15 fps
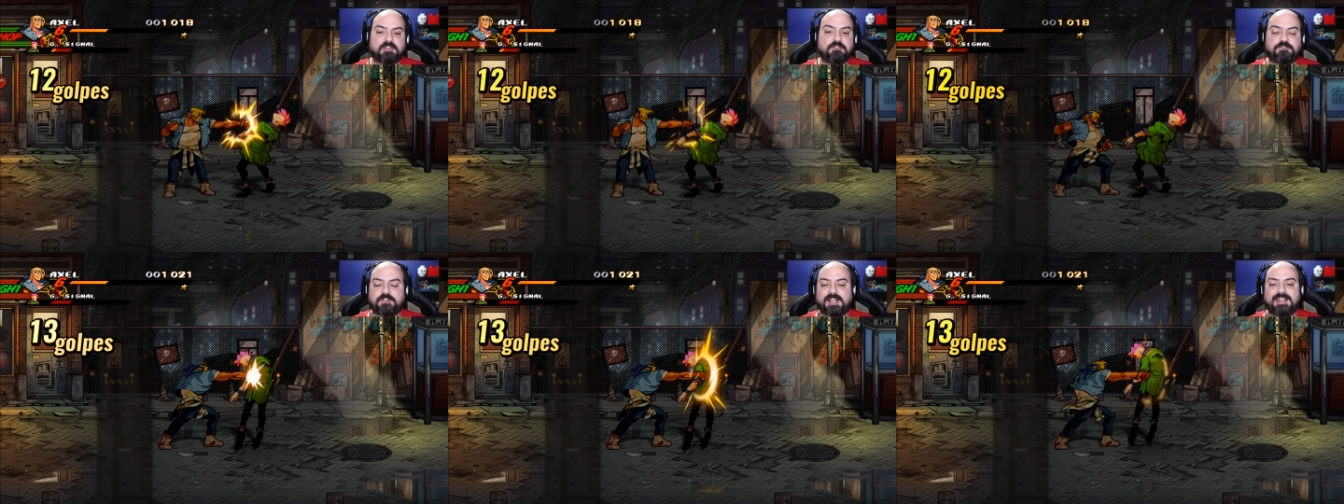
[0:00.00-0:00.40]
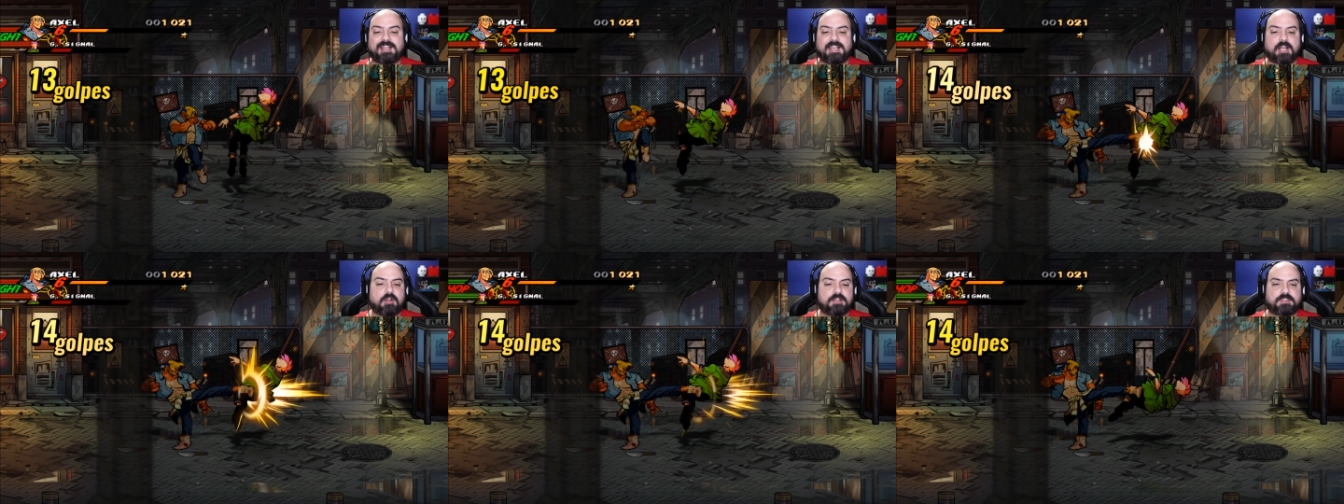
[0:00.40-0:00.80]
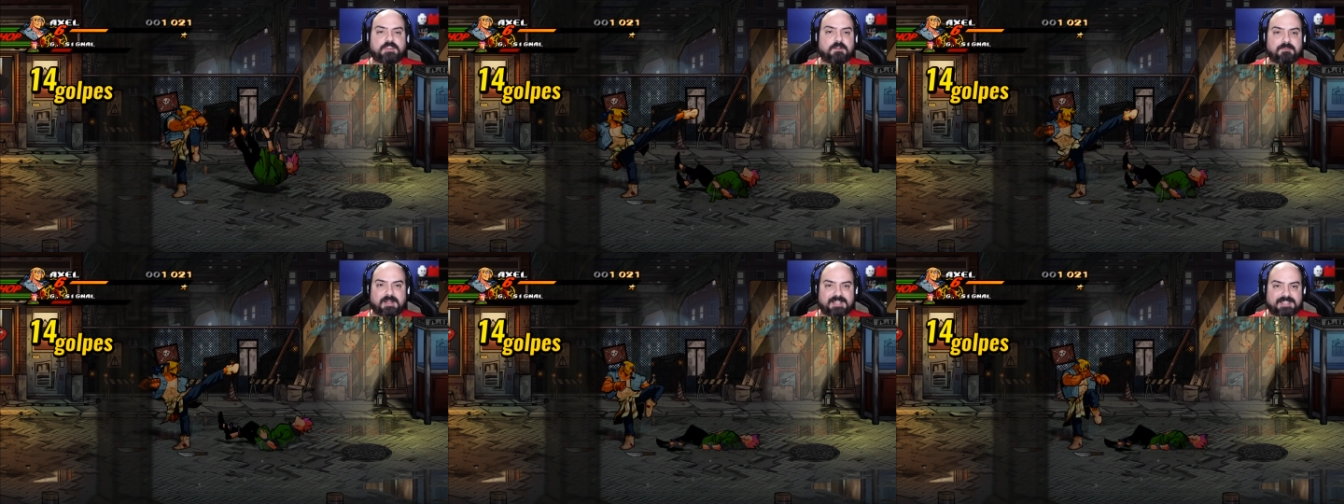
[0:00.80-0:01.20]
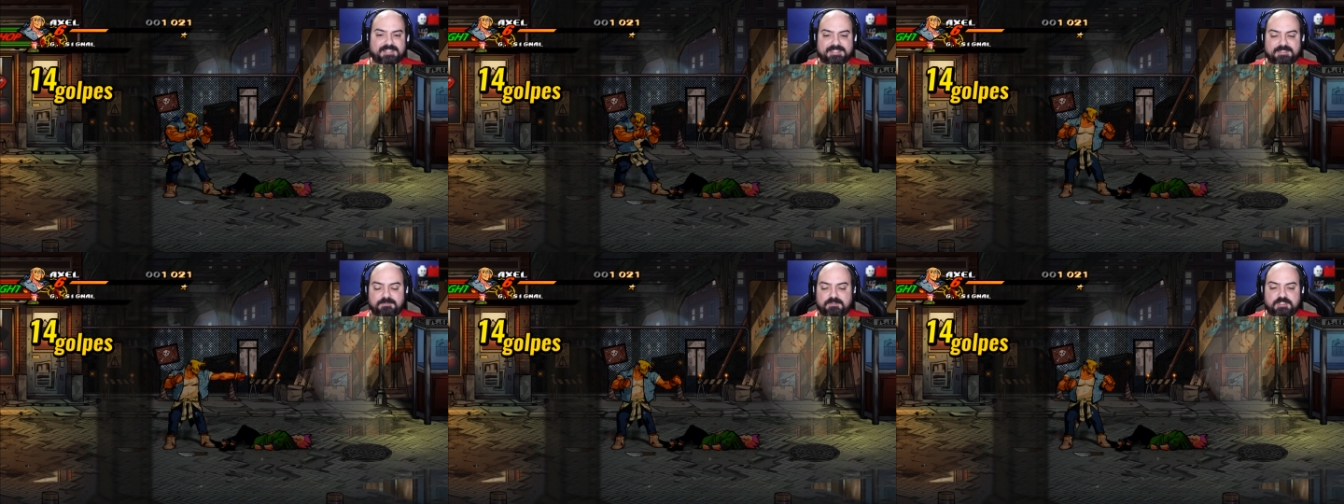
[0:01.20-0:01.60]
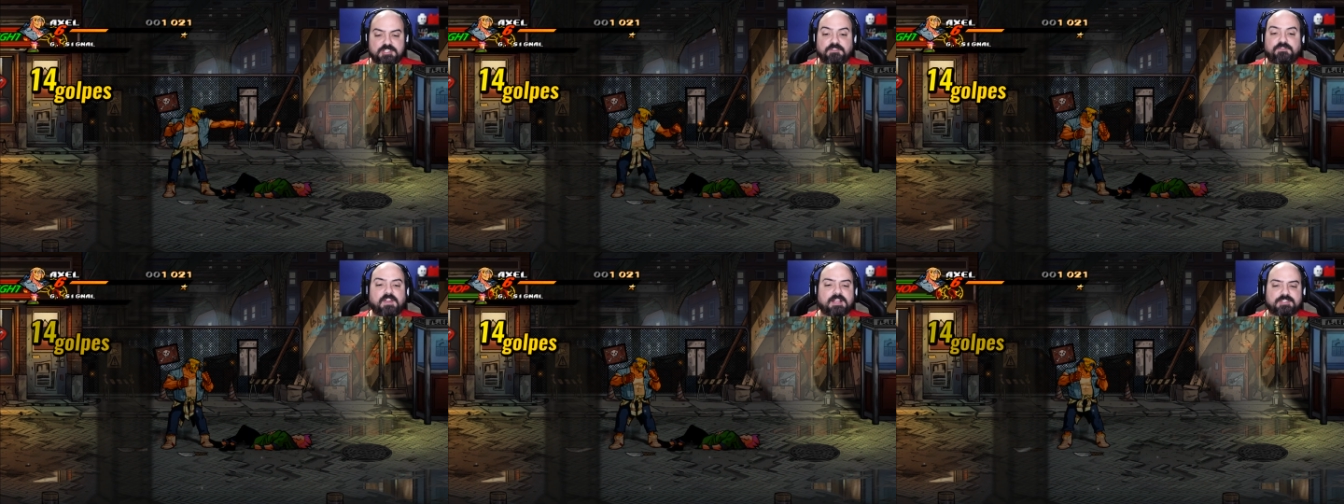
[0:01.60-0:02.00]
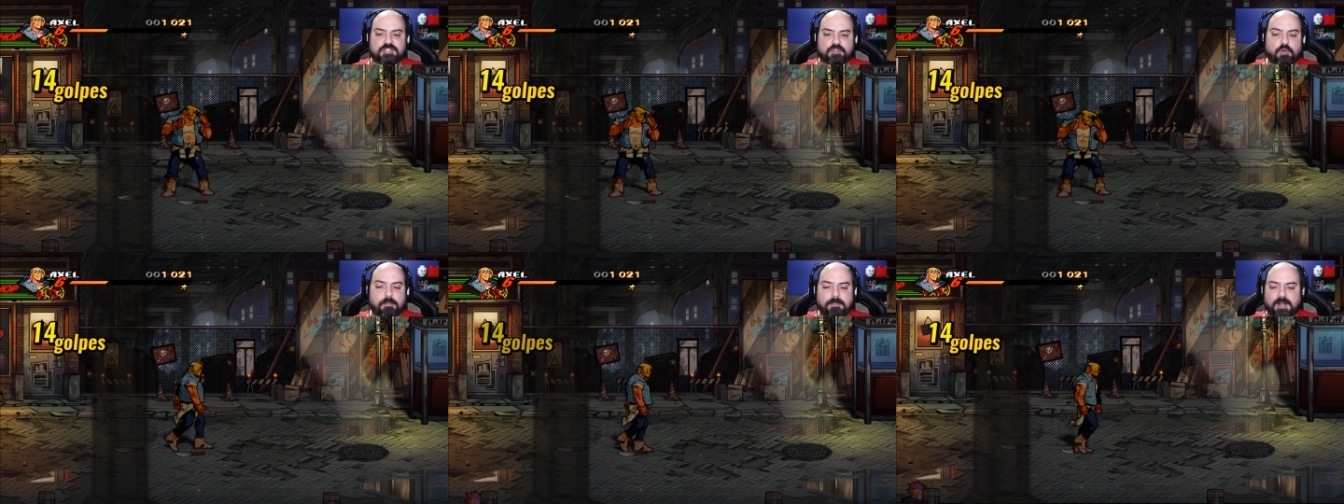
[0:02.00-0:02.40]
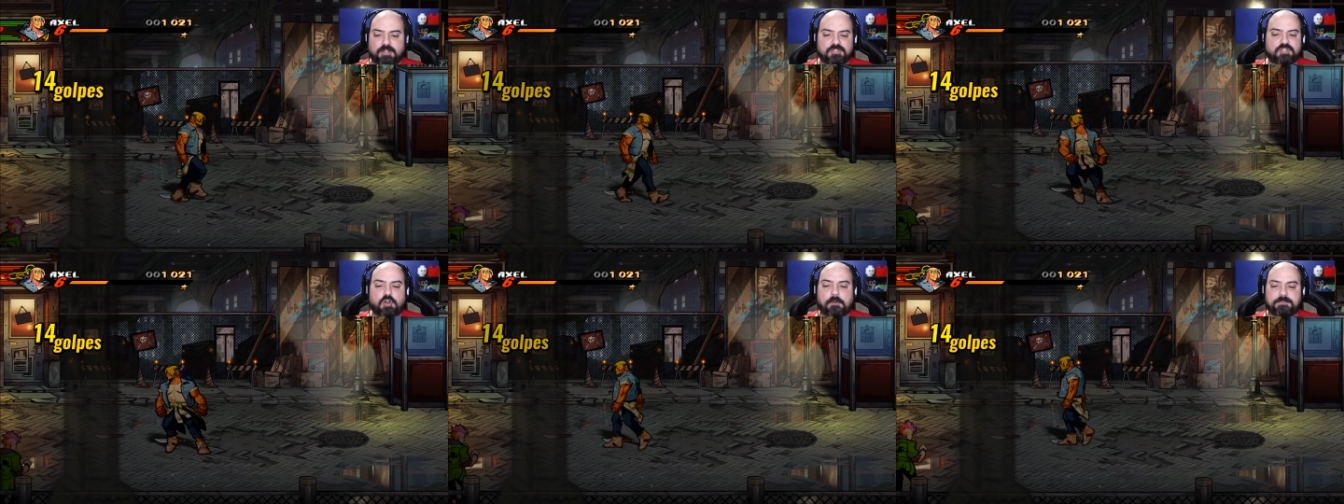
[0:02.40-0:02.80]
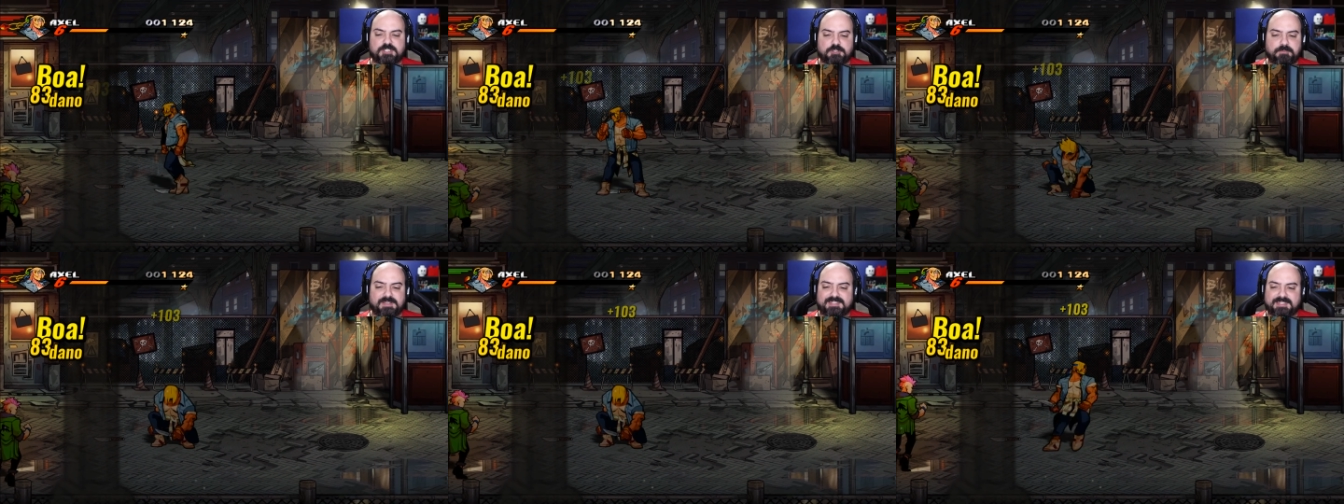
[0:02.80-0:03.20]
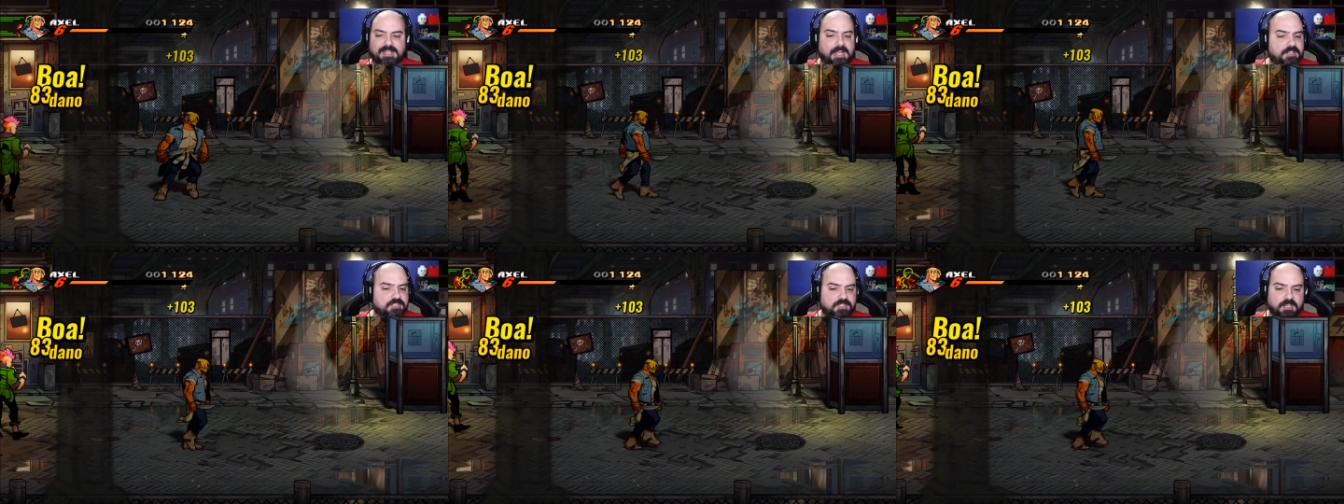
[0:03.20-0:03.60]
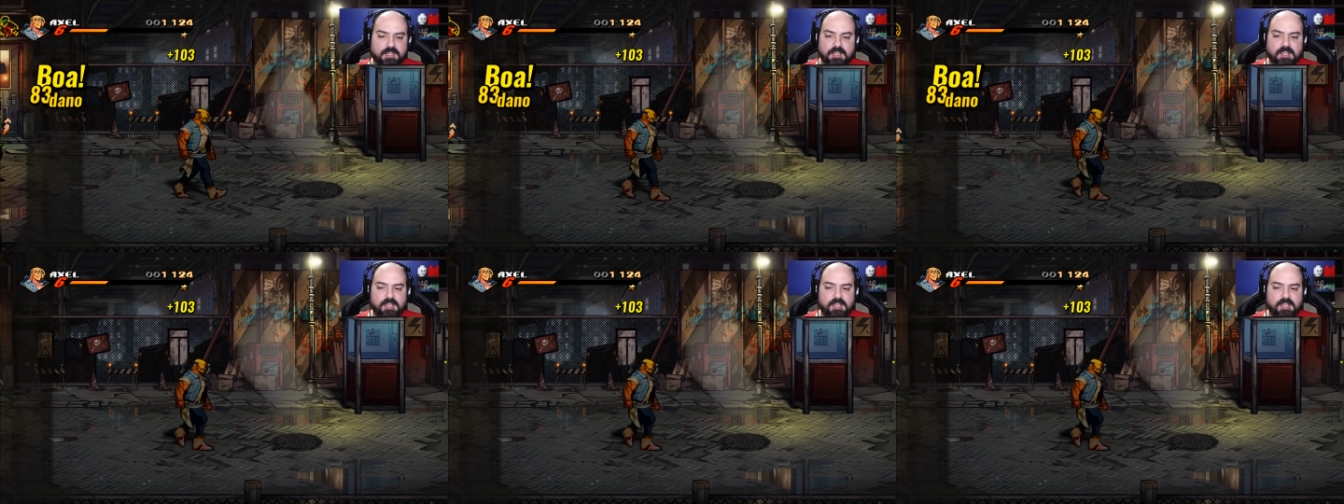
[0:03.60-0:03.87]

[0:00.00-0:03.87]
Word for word: Não ficaria legal ter umas diversos comandos, golpes especiais?